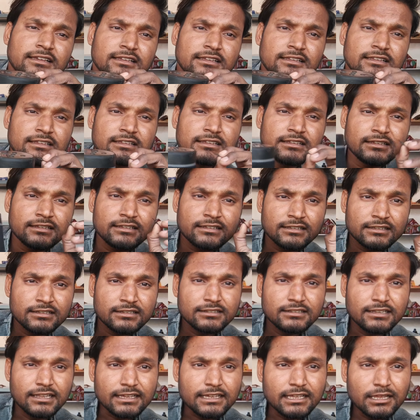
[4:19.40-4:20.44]

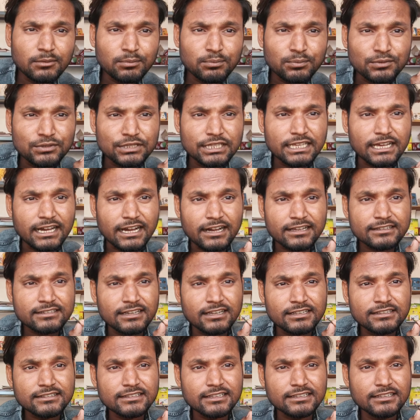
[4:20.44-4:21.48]
देखिए पूरी
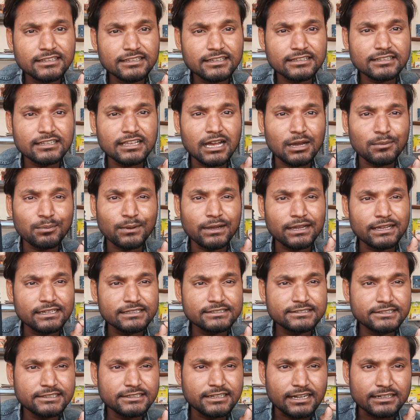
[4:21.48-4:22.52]
आसान तरीके से आपका एस
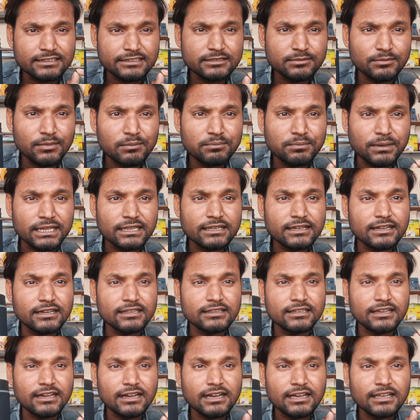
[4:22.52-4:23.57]
कार्ड इसमें वर्क कर
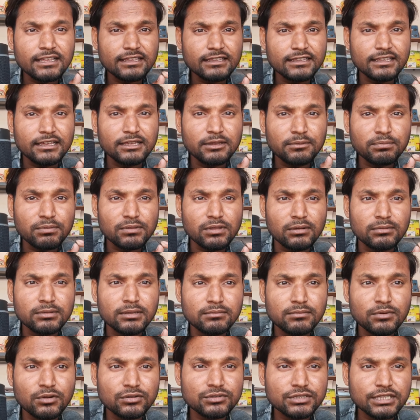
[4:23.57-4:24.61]
रहा है यही प्रॉब्लम
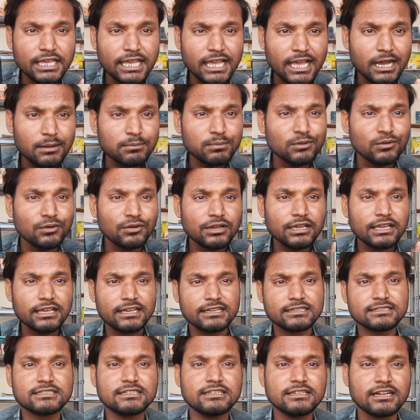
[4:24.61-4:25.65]
होती है आप लोगों के
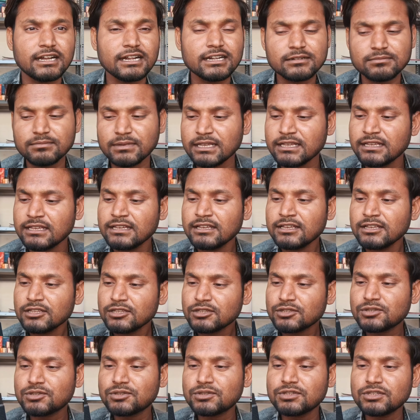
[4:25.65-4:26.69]
एस कार्ड में
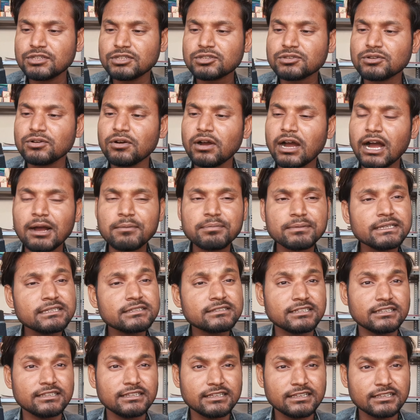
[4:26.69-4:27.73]
जिसको आप इस
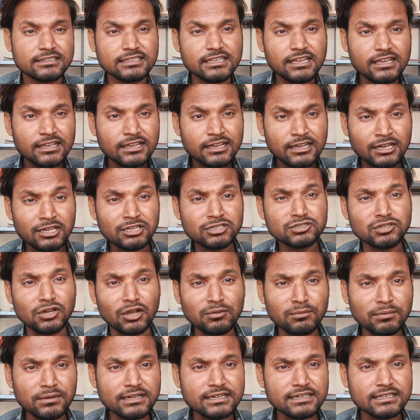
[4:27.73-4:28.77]
तरीके से
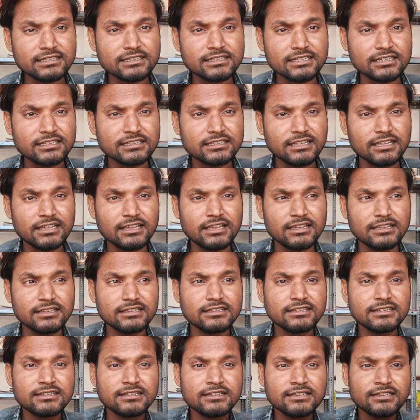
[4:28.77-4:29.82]
सॉल्व कर सकते हैं
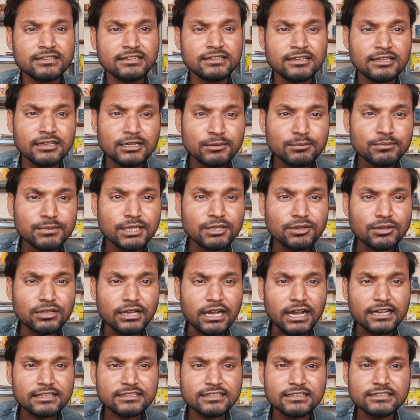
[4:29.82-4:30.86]
बिल्कुल
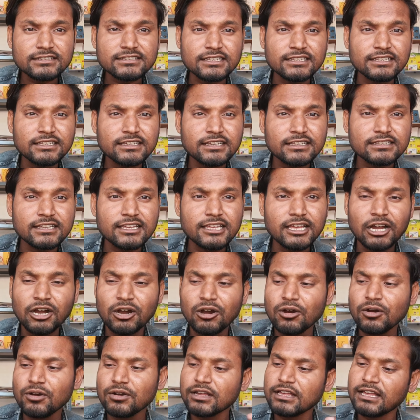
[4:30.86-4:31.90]
आसान तरीके से यह
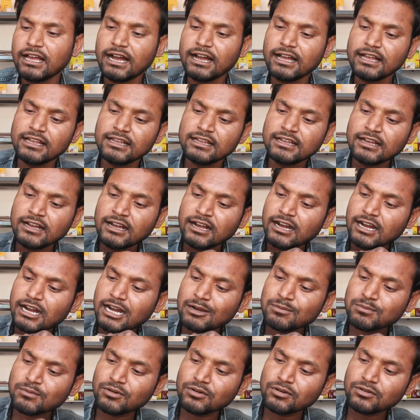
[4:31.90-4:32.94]
हो गया है
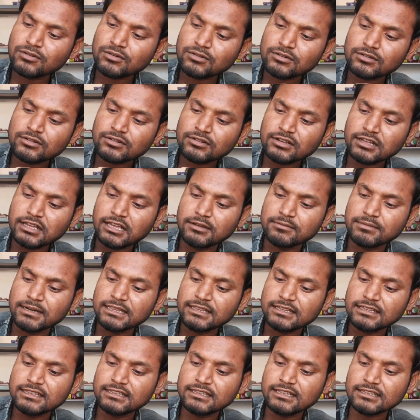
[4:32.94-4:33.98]
आपको केवल
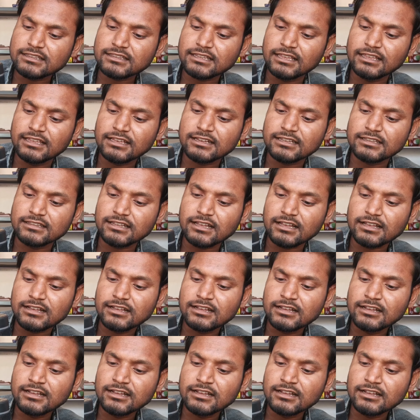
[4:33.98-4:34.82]
ये सही करना